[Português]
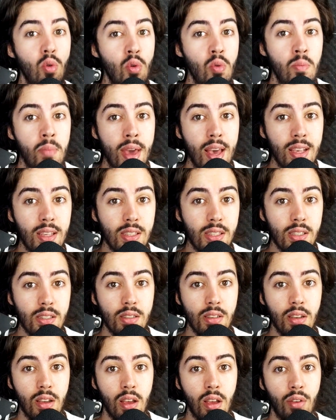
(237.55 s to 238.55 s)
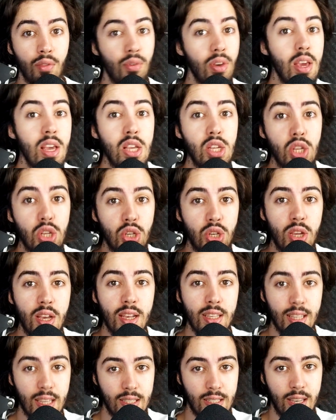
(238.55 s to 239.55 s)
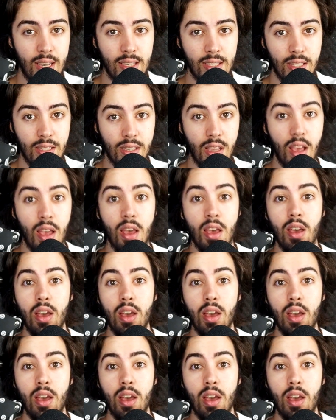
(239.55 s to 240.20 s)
um mês, 20 dias às vezes.